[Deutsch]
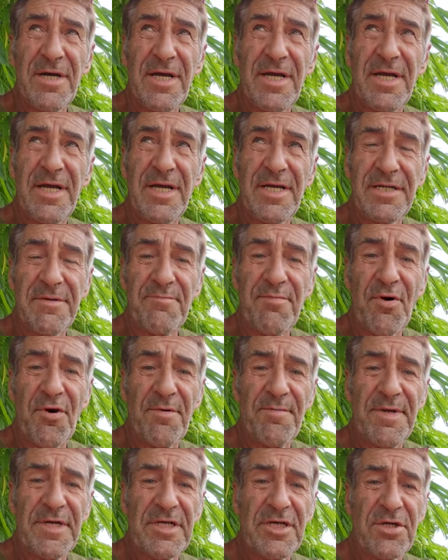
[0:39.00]
äh, die
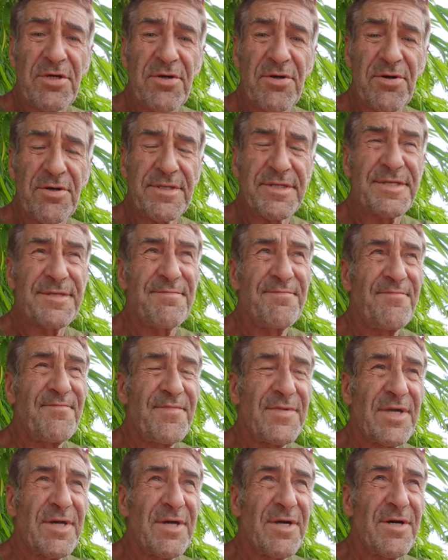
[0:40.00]
Bäume gekürzt.
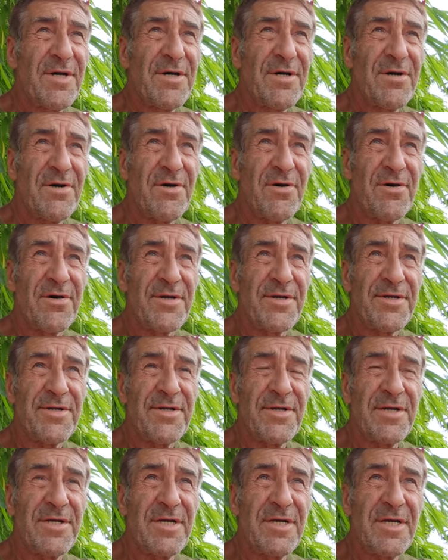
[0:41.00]

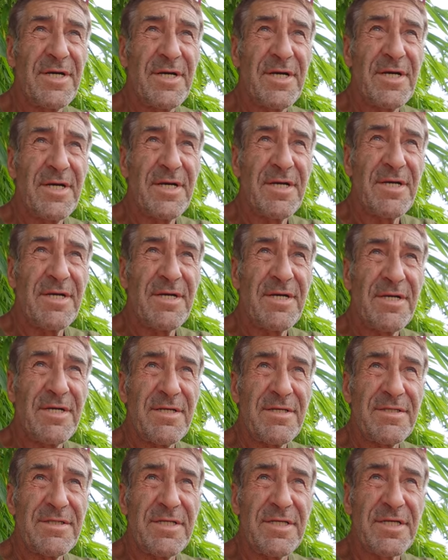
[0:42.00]
Und
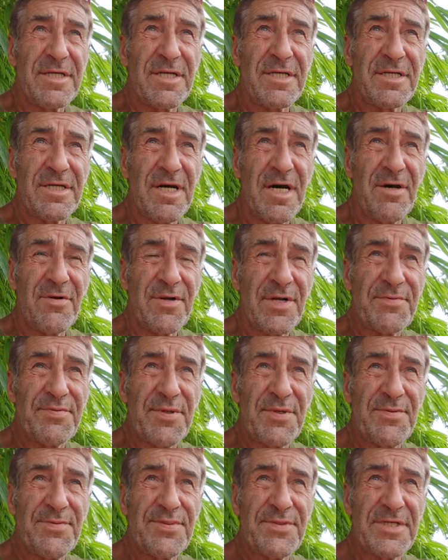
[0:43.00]
sie kriegt
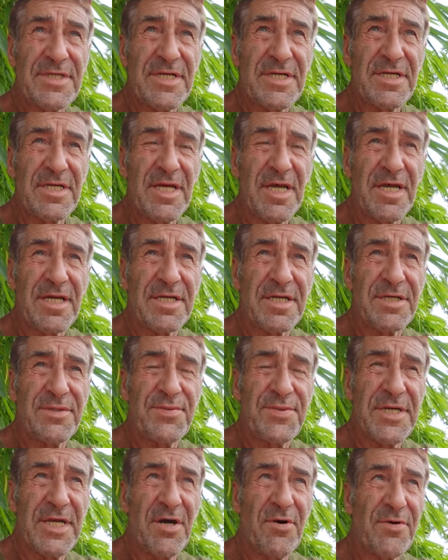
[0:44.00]
350, er kriegt
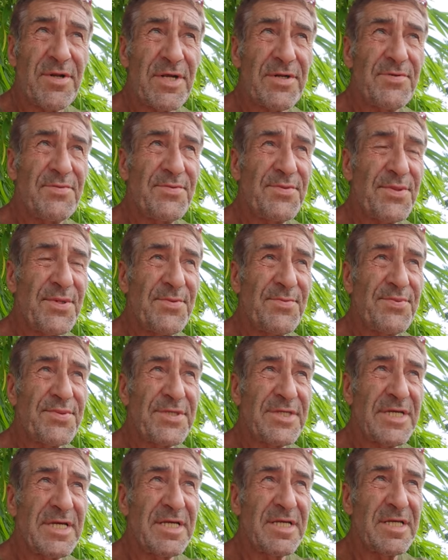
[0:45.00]

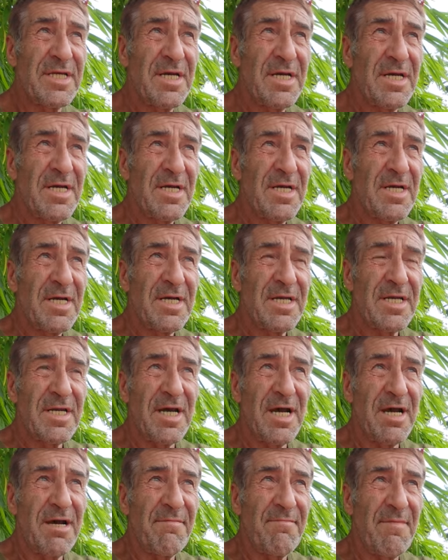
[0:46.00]
450.
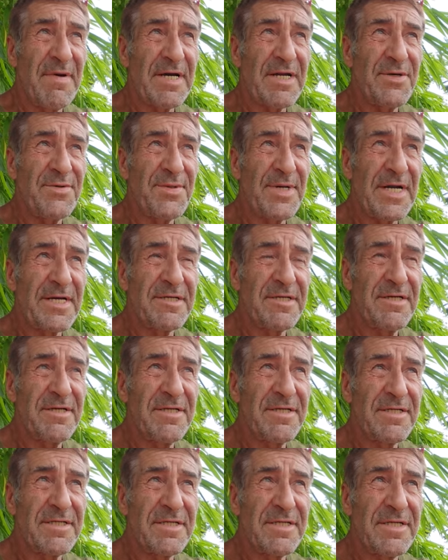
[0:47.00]
Ja, meine Wand,
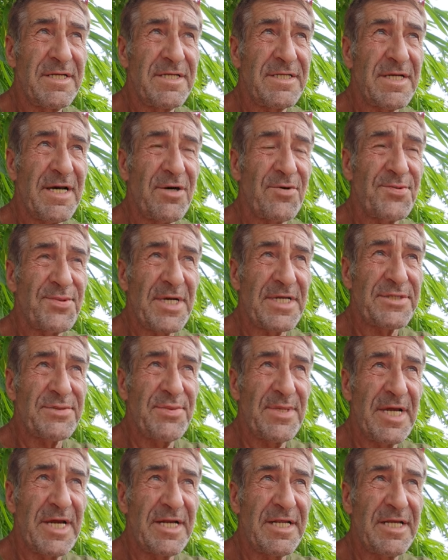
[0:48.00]
die ist auch fast
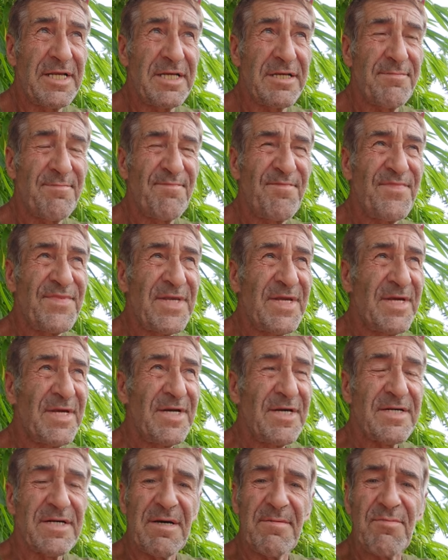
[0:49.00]
fertig.
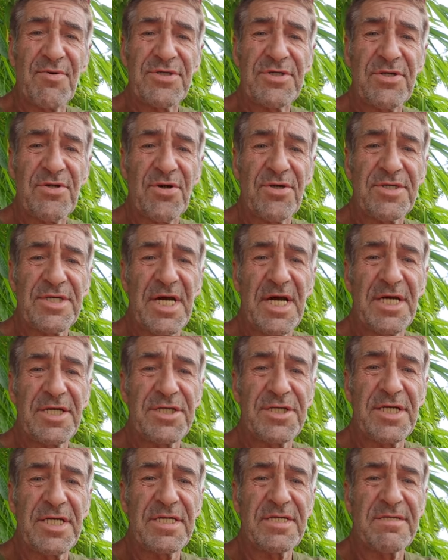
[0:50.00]
Da muss ich noch drei
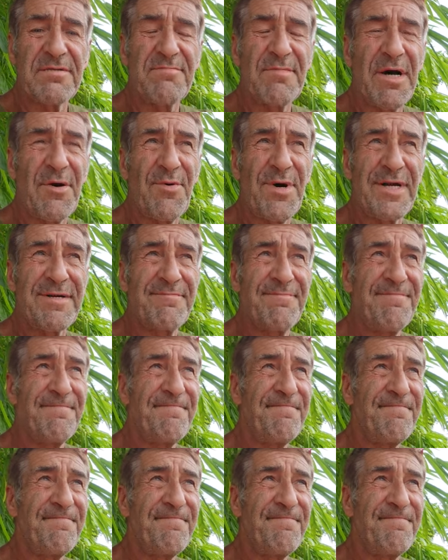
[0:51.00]
Schichten mauern